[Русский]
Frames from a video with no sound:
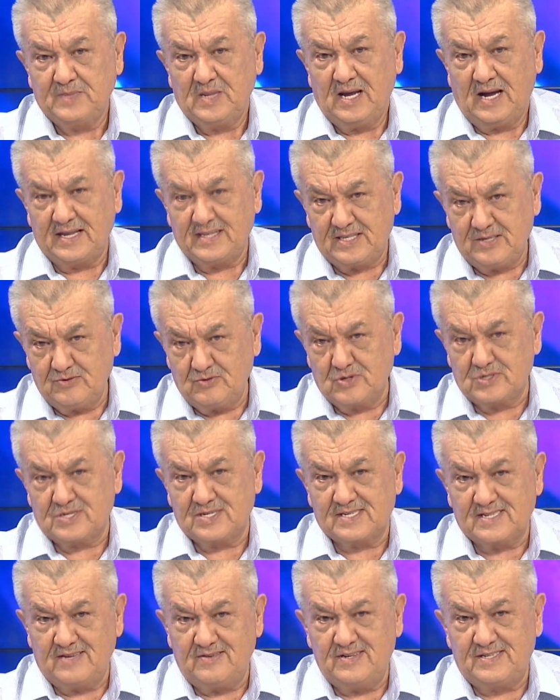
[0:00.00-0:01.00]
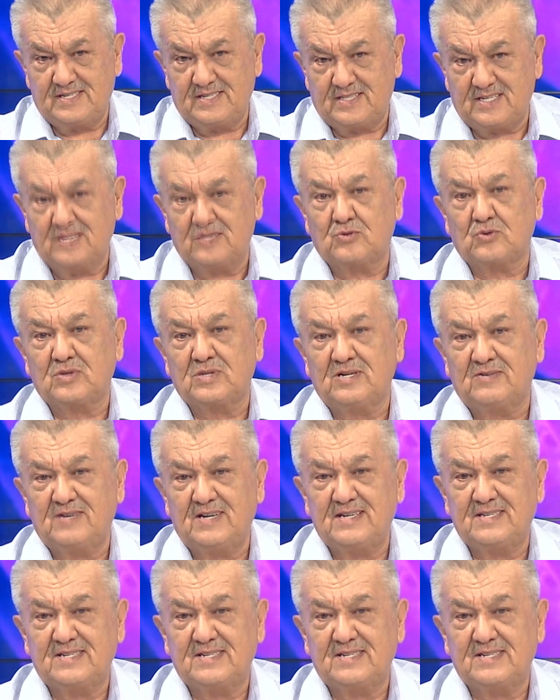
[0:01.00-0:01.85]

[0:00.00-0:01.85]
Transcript: От него же зависит и трудовая